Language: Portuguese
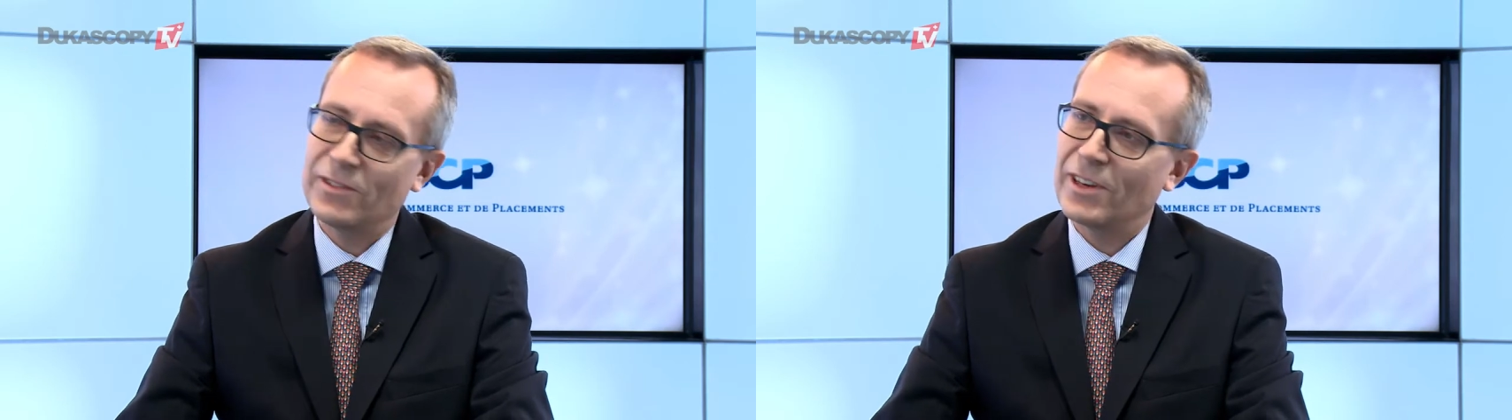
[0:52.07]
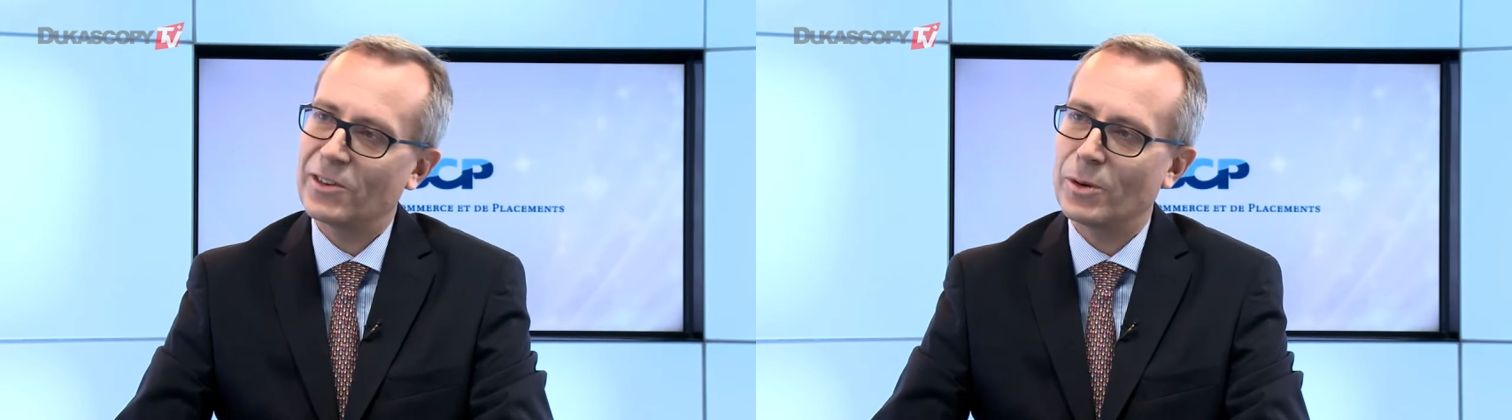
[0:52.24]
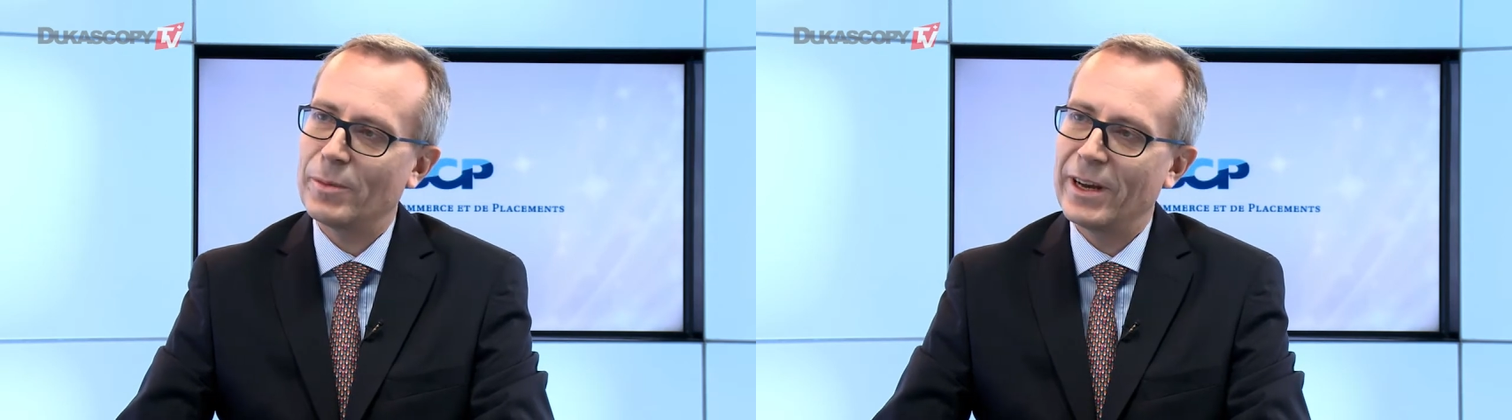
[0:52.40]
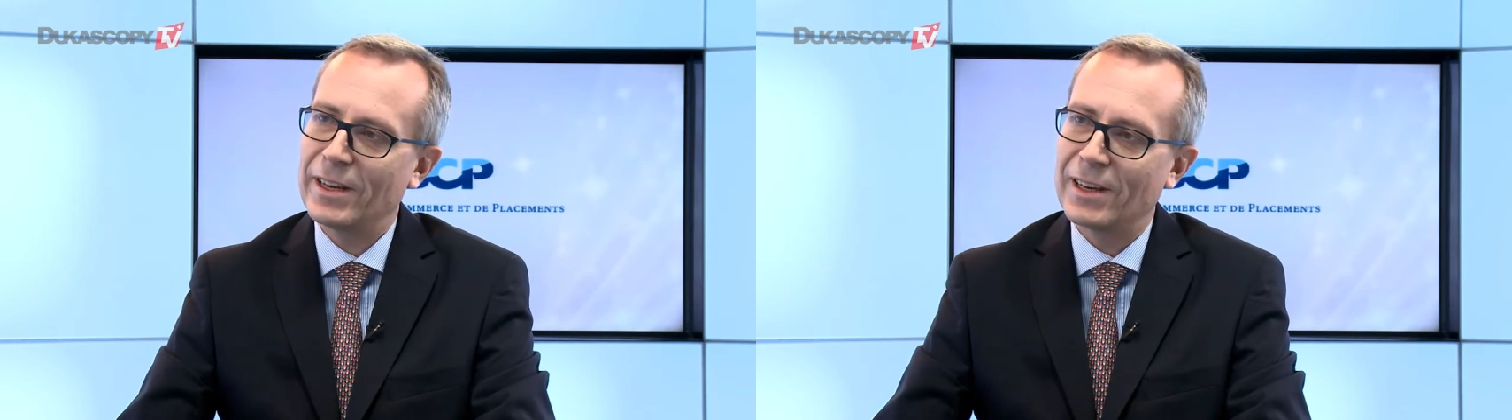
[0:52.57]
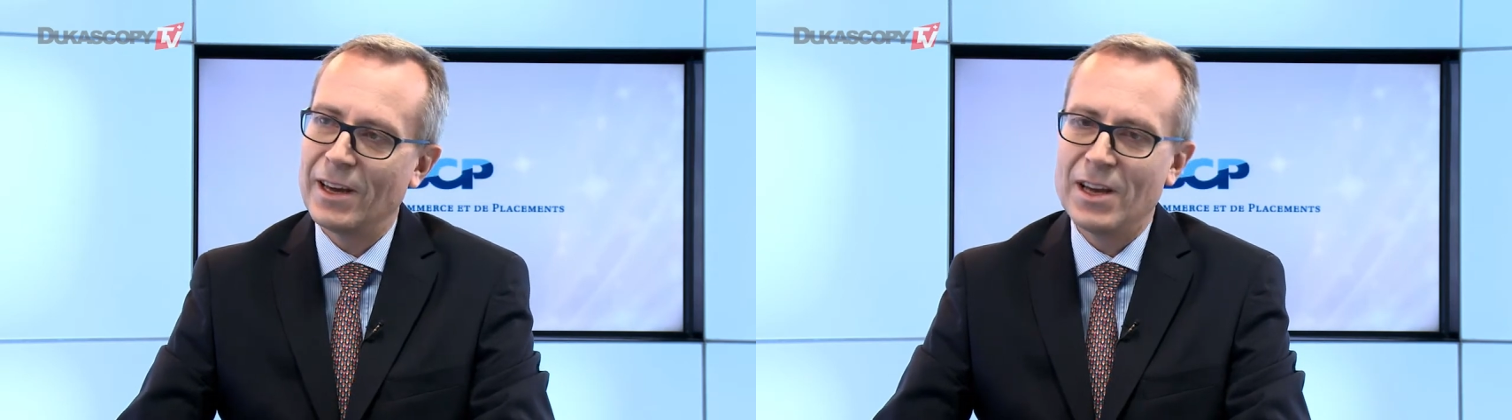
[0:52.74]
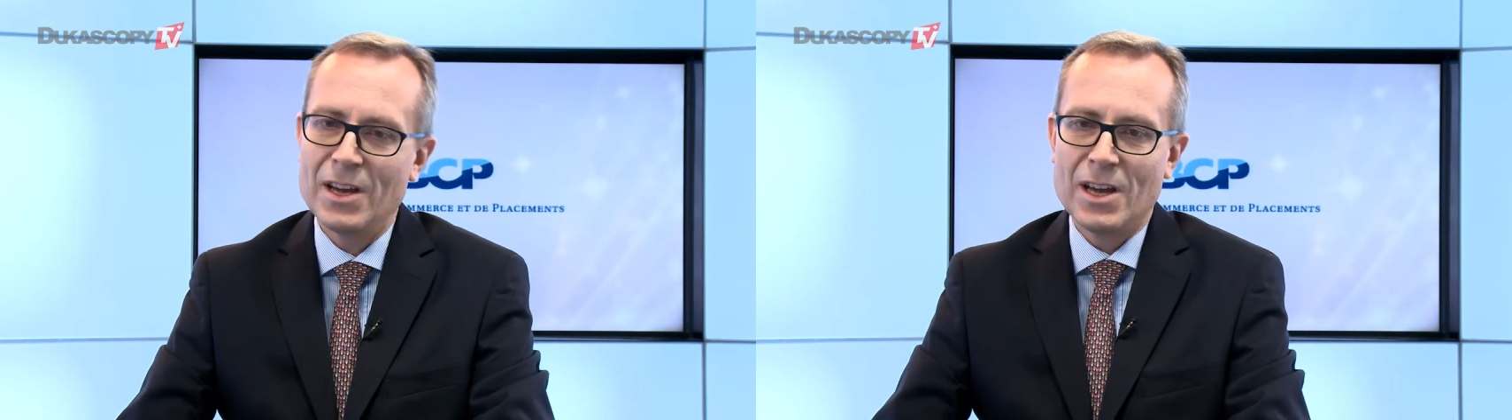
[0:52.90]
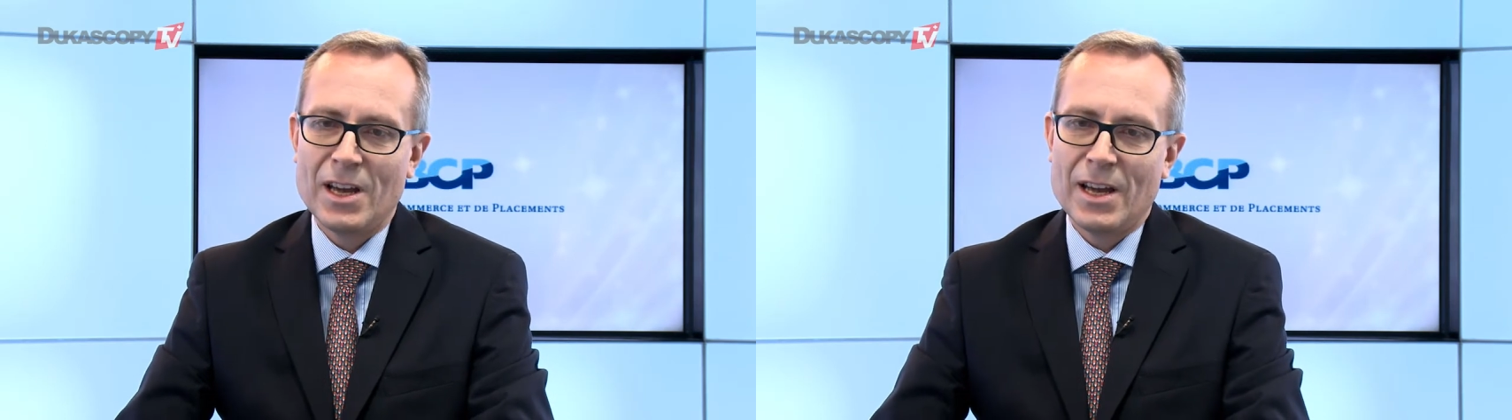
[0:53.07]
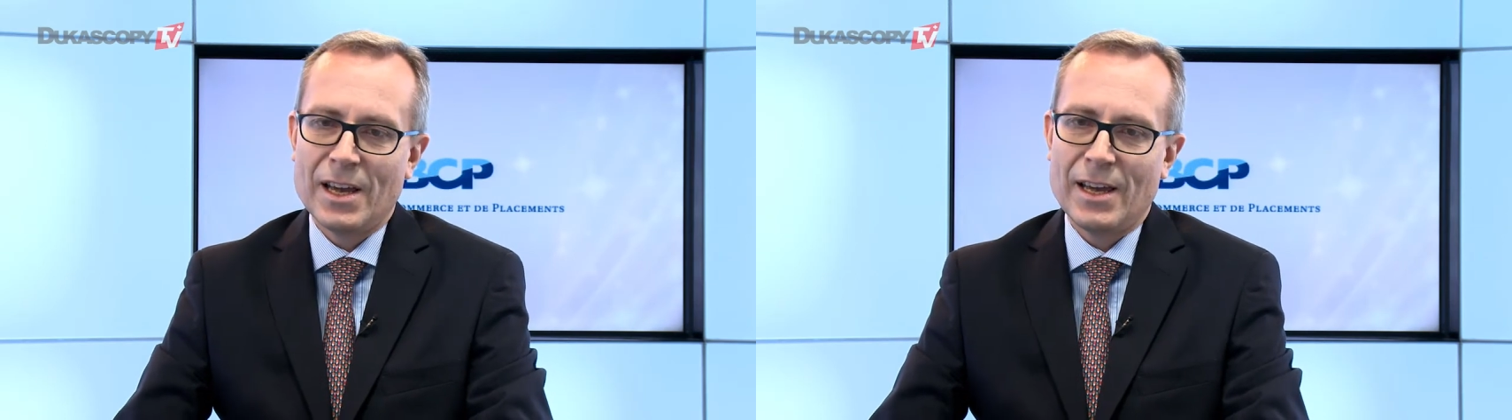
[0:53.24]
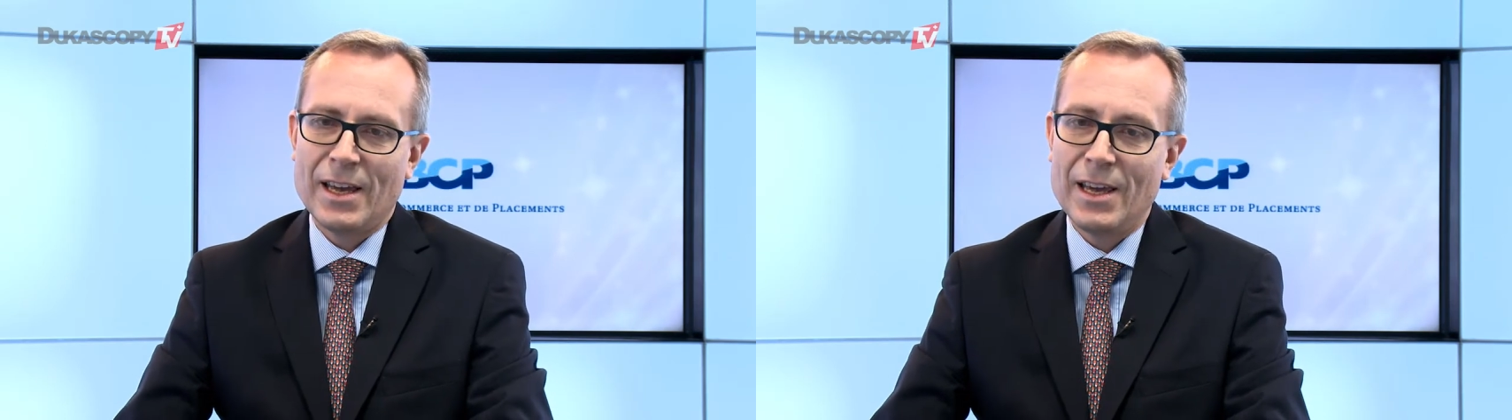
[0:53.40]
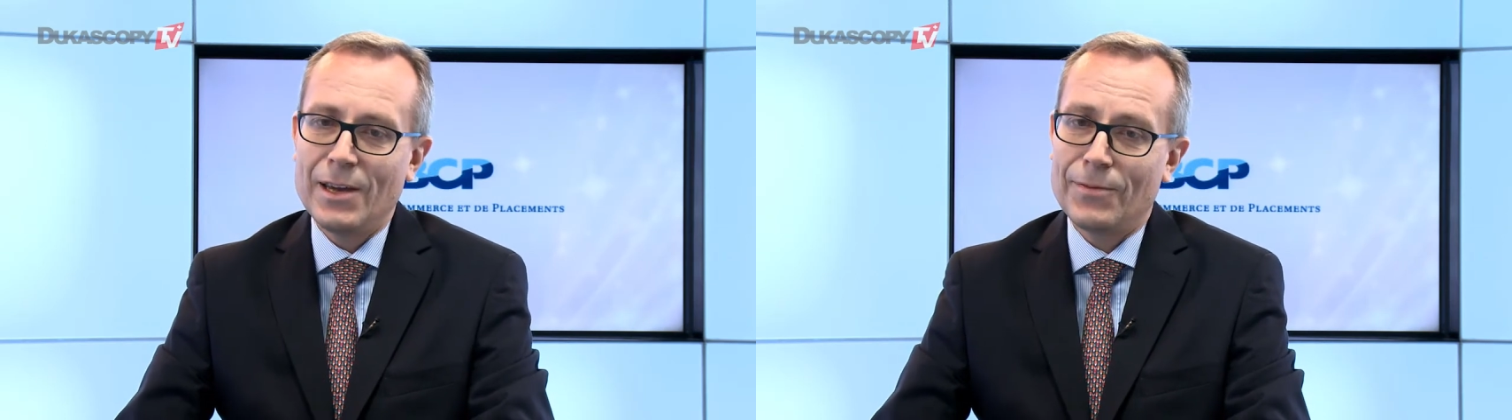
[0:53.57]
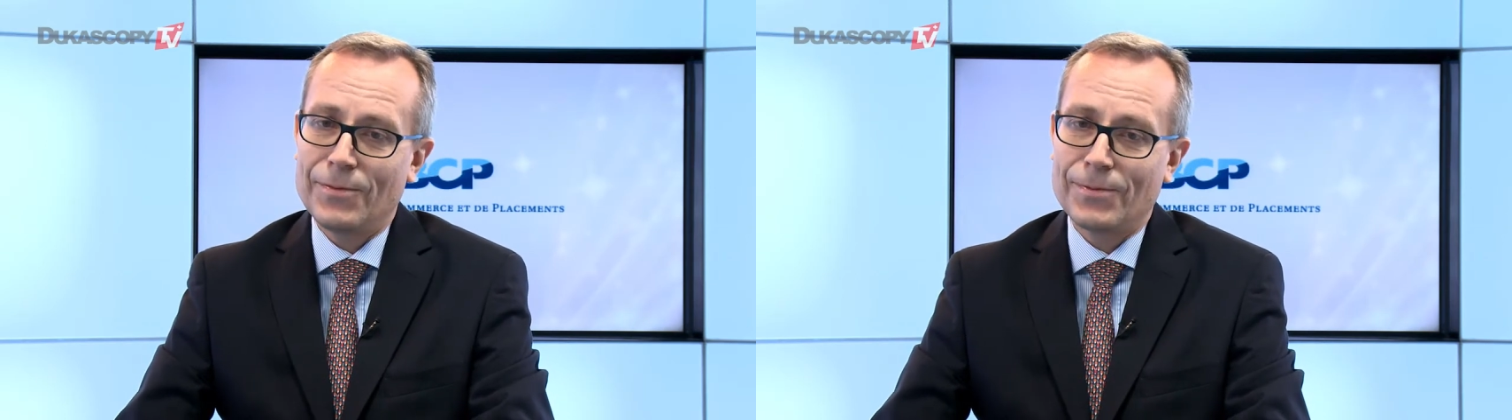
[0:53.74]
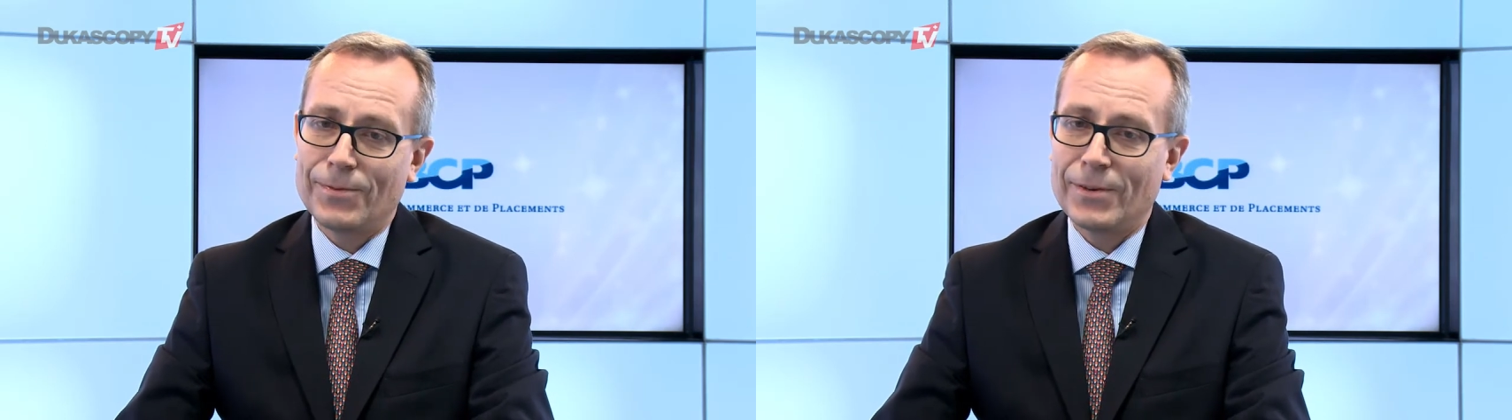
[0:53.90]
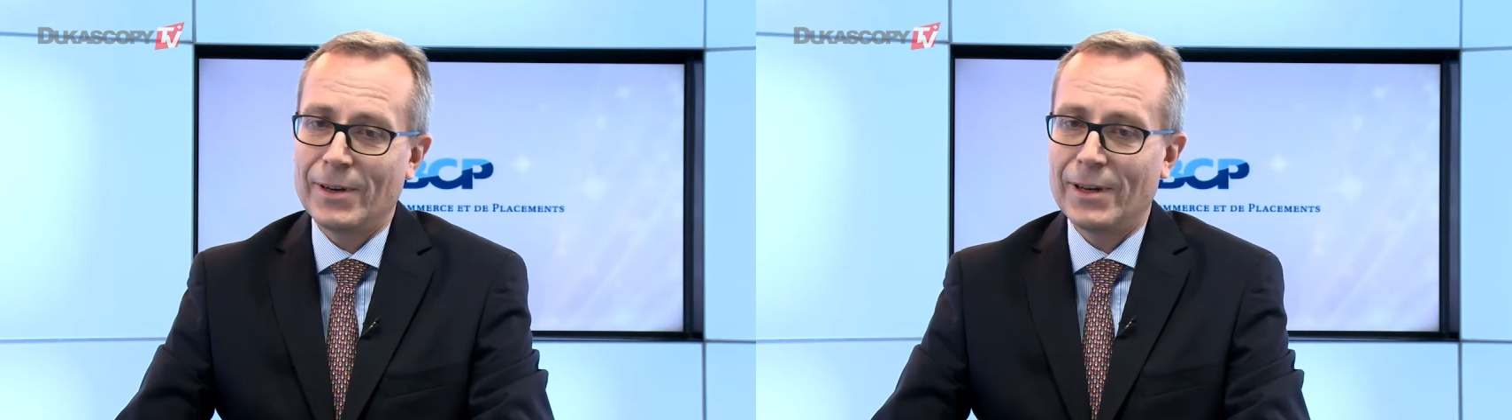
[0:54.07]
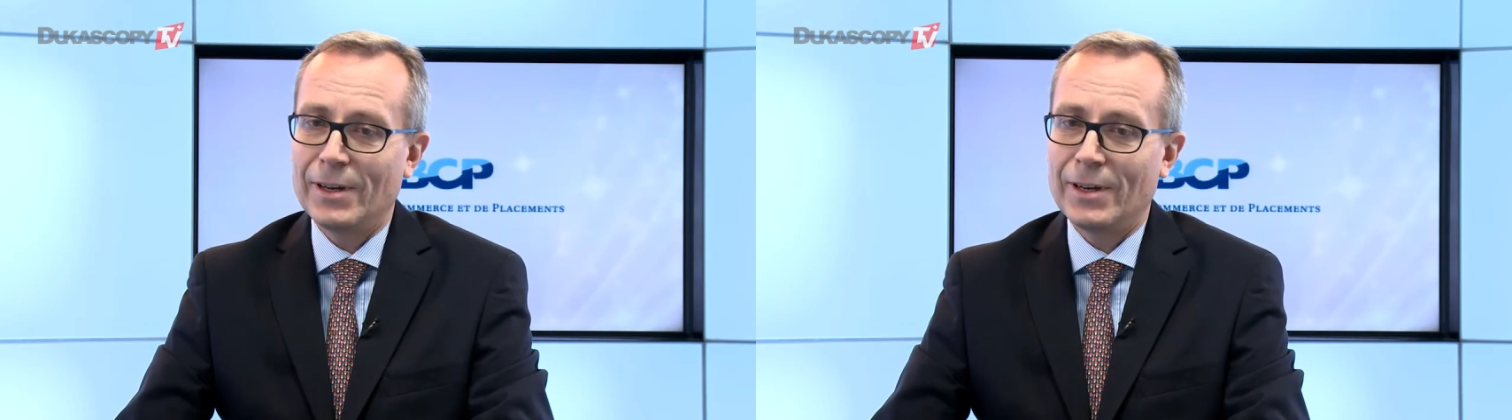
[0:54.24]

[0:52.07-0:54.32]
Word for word: caso o mercado fique decepcionado,